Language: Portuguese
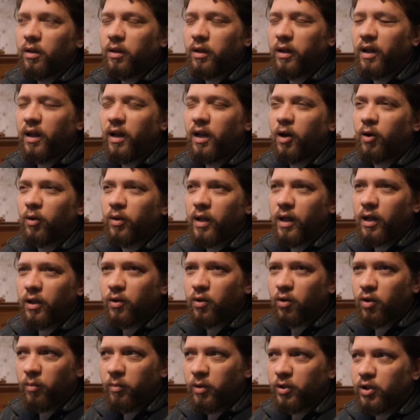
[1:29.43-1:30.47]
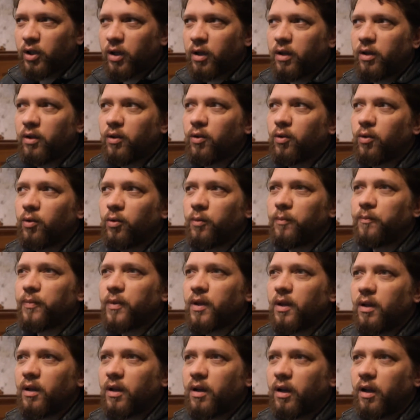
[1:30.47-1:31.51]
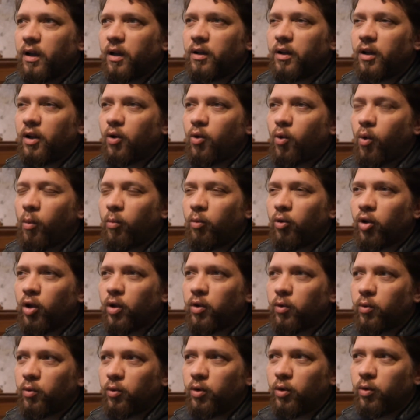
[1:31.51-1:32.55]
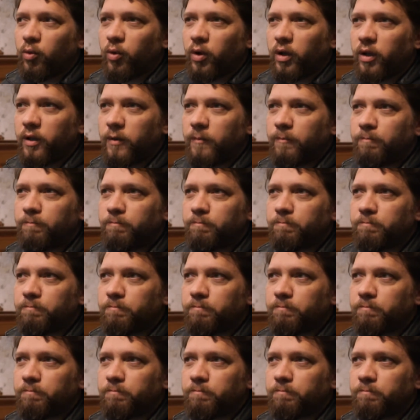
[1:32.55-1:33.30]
ter lealdade somente a Cristo e crer nele como nosso único rei.